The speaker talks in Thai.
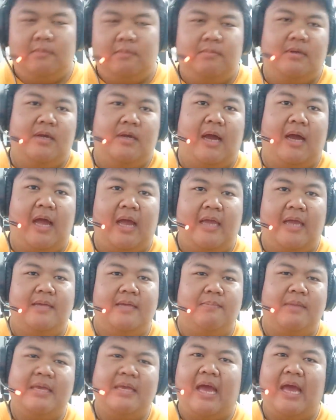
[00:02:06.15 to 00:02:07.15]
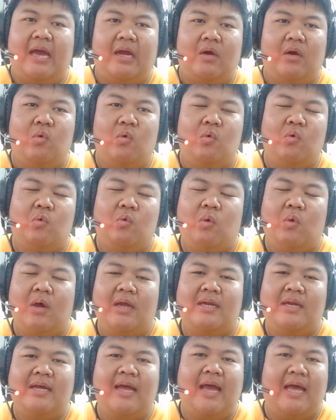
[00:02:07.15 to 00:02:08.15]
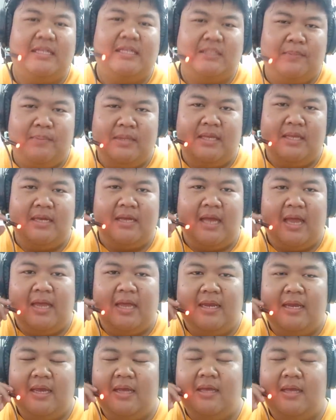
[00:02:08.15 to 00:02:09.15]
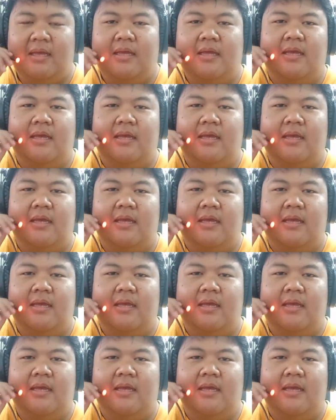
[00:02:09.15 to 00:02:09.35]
เผื่อใครไม่อยากรู้ว่าเนื้อหาจะเป็นยังไงนะ